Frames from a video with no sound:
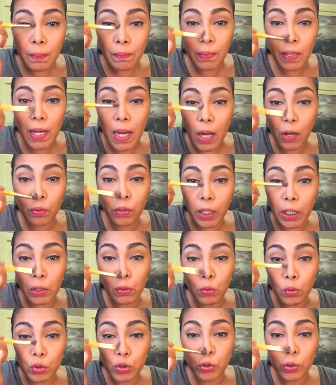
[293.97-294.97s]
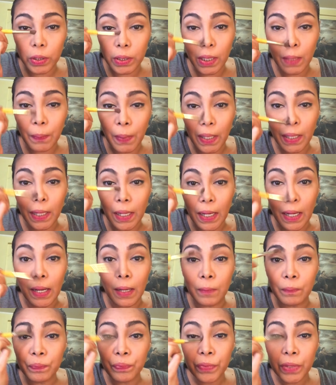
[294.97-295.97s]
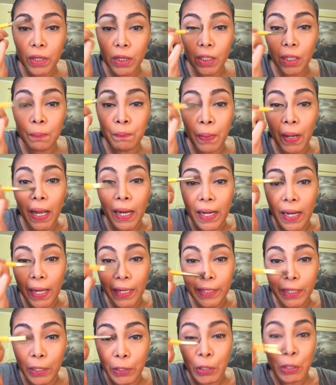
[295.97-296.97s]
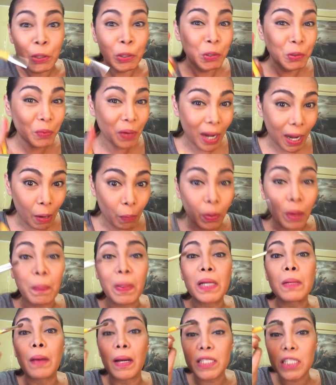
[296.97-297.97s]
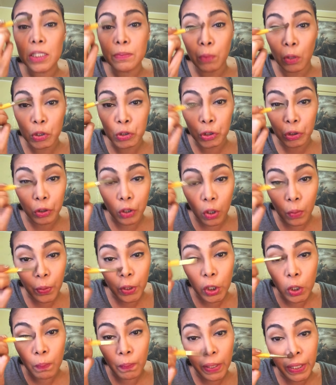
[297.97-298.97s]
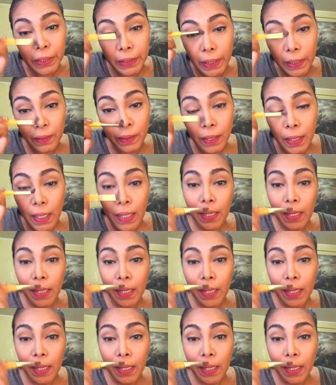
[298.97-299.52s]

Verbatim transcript: Magkakaroon ng illusion na para kang nagpakalayan. Wow! Palibasa sponsor ko. Pwede ko banggitin.